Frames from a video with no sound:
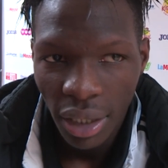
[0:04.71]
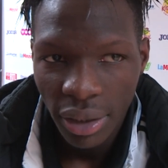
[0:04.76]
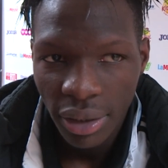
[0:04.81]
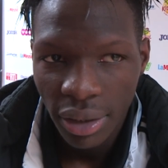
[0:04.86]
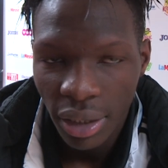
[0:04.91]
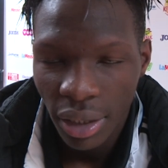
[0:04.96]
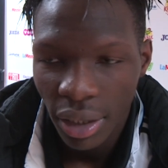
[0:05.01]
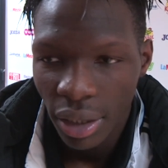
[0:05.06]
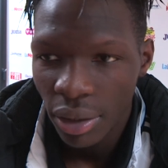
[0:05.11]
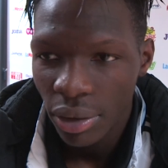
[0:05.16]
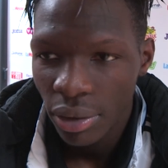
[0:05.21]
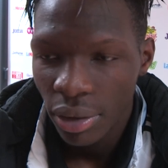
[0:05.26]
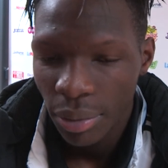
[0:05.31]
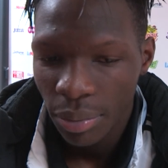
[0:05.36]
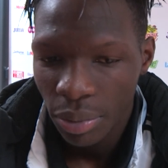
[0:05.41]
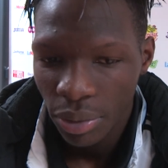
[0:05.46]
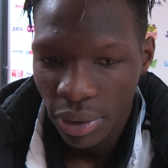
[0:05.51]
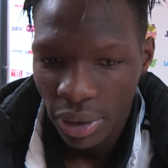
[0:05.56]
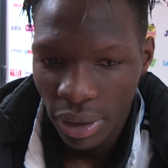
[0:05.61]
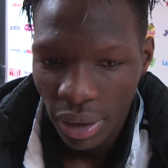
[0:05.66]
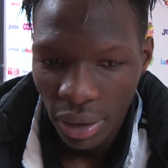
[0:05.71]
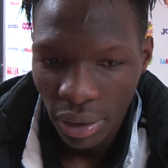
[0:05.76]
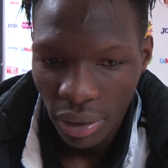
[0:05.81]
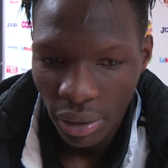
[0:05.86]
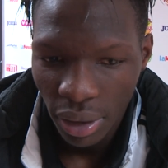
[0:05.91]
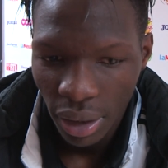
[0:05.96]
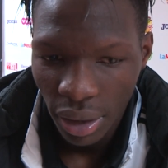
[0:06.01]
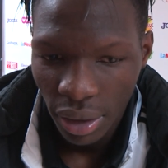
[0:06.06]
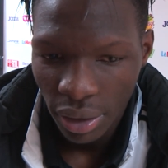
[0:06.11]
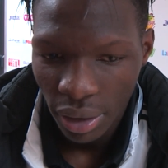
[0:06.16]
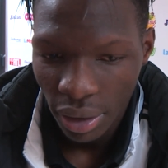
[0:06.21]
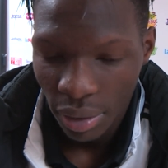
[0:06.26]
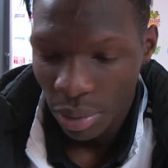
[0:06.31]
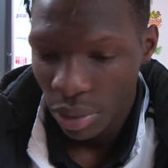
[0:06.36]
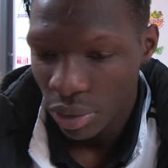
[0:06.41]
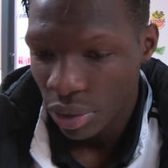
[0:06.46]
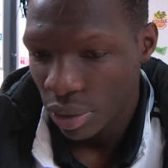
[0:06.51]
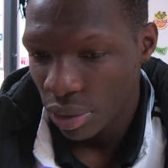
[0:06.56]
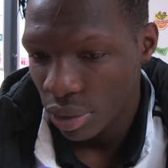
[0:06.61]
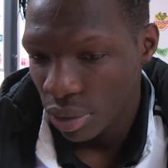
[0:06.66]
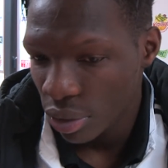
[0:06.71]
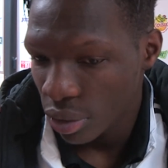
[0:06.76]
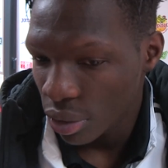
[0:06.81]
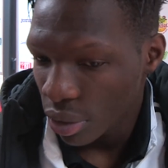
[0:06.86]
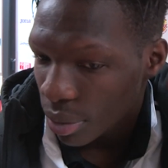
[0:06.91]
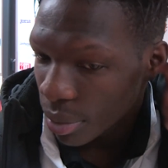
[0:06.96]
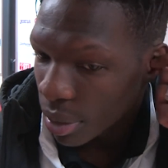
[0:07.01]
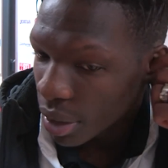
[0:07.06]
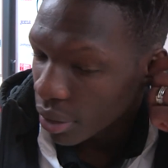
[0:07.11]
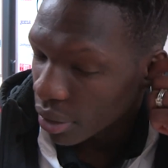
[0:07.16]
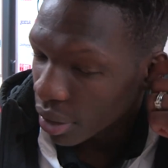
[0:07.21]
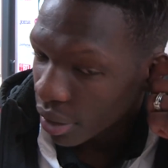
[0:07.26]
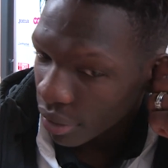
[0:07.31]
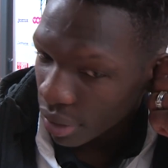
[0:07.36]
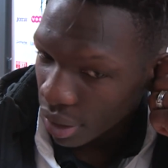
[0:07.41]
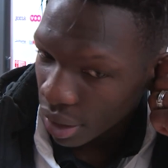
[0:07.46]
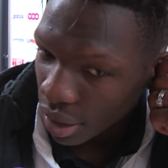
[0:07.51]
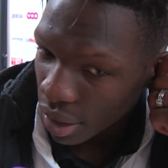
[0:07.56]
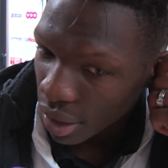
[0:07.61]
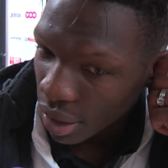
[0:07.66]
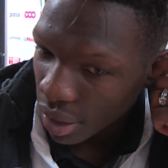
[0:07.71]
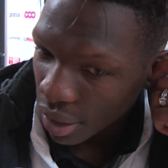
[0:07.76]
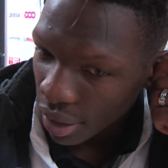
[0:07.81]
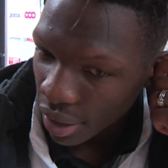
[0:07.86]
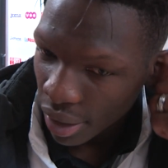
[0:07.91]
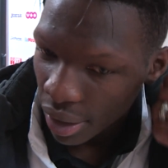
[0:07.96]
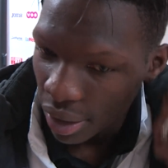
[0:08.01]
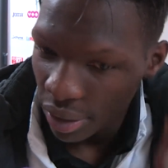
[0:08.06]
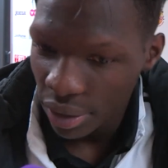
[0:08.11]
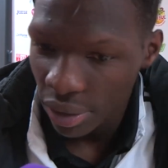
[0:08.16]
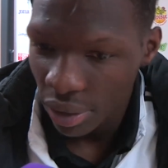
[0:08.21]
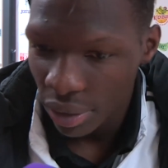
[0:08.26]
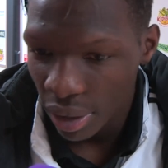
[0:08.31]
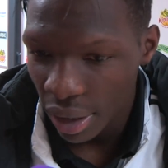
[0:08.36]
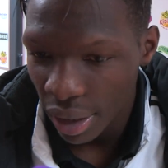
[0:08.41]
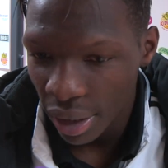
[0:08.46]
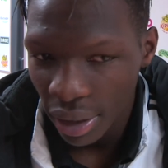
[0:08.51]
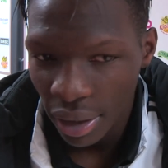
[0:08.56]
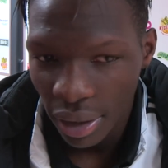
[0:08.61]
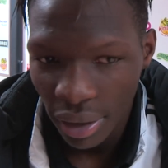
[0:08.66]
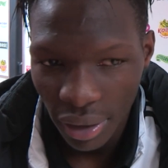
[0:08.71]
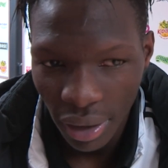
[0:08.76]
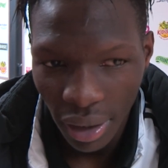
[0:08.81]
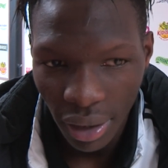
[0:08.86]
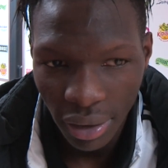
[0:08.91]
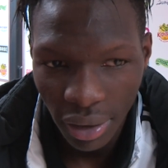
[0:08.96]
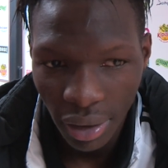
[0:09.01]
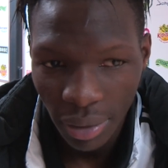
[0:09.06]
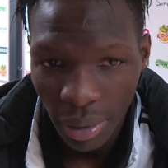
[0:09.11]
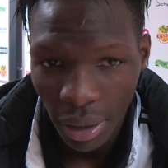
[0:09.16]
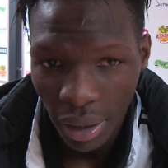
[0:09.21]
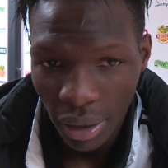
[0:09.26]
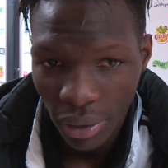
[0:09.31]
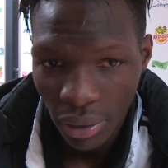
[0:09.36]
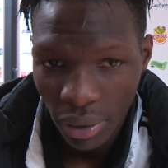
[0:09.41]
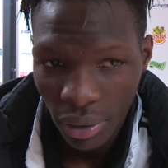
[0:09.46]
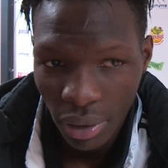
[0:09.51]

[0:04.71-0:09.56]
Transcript: on a essayé, on a poussé, on a essayé de produire du jeu, mais on avait un, standard qui était assez bas.